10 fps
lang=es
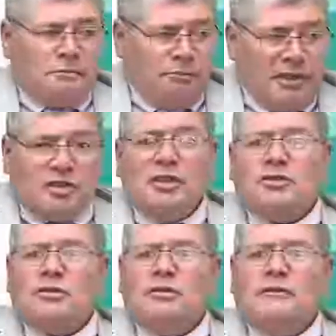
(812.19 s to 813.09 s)

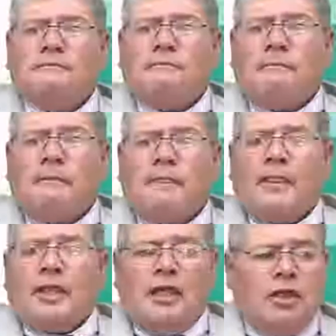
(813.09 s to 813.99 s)
preciso
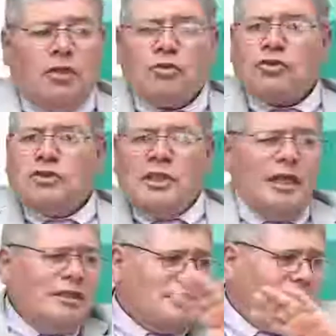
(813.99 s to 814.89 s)
y ellos no,
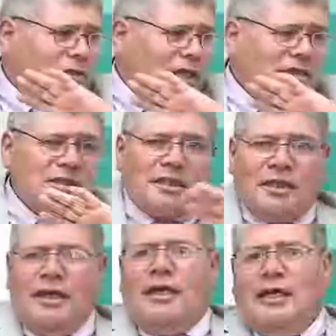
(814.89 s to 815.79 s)
nadie se podía
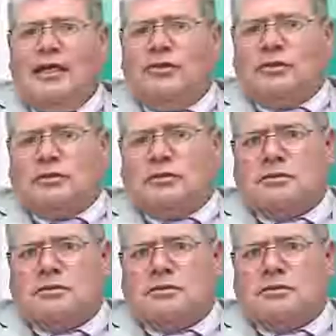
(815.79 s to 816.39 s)
acercar a ellos.